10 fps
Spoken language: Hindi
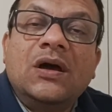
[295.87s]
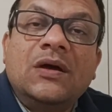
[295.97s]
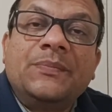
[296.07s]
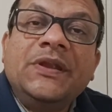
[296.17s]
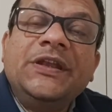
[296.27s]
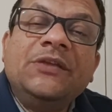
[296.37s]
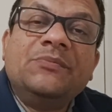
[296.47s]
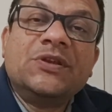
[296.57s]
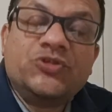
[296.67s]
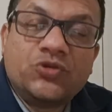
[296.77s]
अपनी
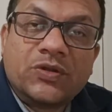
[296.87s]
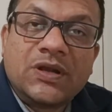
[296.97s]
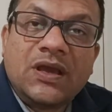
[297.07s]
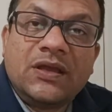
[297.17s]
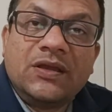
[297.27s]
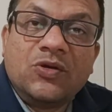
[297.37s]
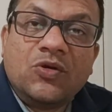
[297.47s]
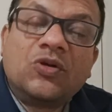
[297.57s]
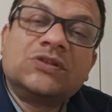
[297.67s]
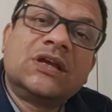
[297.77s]
टीम में जोड़ना है
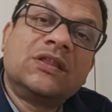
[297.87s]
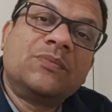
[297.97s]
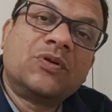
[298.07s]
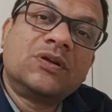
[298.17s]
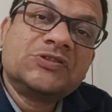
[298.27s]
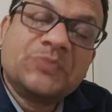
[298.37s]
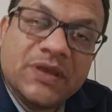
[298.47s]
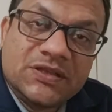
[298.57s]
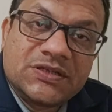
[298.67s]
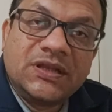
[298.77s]
और ज्यादा प्रोडक्ट्स
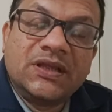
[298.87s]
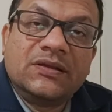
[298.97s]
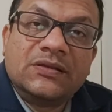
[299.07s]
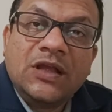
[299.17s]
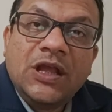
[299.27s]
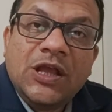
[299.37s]
बेचने हैं